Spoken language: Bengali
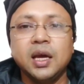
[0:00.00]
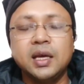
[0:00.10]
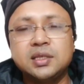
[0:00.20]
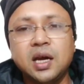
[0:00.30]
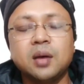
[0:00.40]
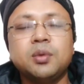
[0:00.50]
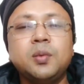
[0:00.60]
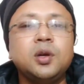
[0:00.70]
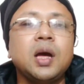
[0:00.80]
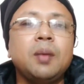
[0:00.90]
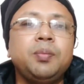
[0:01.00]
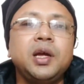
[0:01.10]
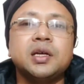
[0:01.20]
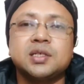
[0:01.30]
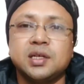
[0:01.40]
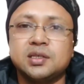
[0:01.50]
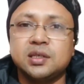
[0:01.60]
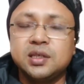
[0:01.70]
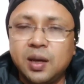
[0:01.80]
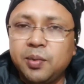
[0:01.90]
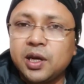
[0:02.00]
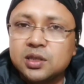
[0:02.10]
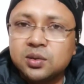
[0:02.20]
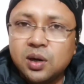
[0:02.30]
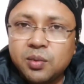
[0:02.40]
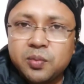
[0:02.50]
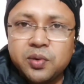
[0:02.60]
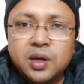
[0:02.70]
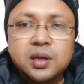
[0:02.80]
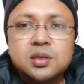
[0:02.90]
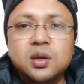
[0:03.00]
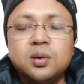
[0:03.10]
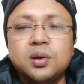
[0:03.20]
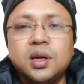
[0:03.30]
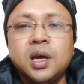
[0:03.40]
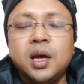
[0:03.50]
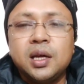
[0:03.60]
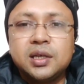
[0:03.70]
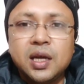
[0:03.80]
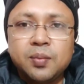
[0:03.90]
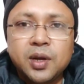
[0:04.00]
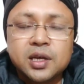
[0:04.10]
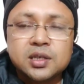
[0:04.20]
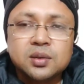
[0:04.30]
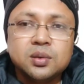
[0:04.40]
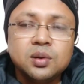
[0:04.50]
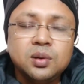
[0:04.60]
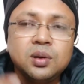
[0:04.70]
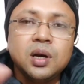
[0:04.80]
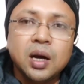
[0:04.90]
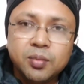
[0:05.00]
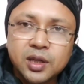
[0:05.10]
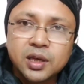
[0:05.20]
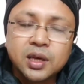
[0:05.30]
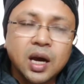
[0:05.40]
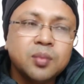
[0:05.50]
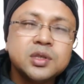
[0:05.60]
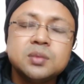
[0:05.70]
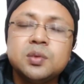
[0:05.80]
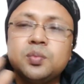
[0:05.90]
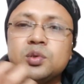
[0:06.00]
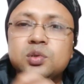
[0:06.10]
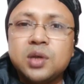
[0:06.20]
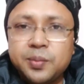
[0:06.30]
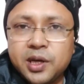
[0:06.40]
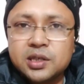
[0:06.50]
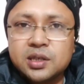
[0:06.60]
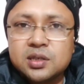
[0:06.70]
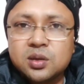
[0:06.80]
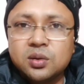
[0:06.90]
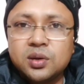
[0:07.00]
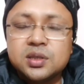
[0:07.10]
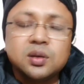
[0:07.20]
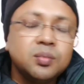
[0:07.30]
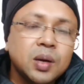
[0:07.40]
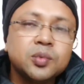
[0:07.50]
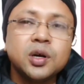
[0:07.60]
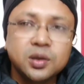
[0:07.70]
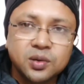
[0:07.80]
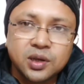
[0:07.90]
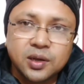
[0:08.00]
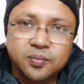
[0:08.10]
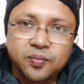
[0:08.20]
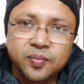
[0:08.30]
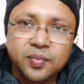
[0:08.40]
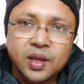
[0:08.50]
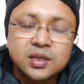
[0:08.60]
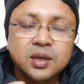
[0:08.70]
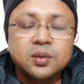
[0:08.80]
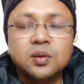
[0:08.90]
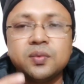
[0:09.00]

এছাড়া বিভিন্ন অ্যাপ্লিকেশান আছে যে অ্যাপ্লিকেশানগুলো আমরা ফোনে ইনস্টল করি সেই অ্যাপ্লিকেশানগুলো আমরা দেখি হাবিজাবি প্রচুর অ্যাপ্লিকেশান ইনস্টল করি যেগুলো ব্যবহারই করি না সেগুলো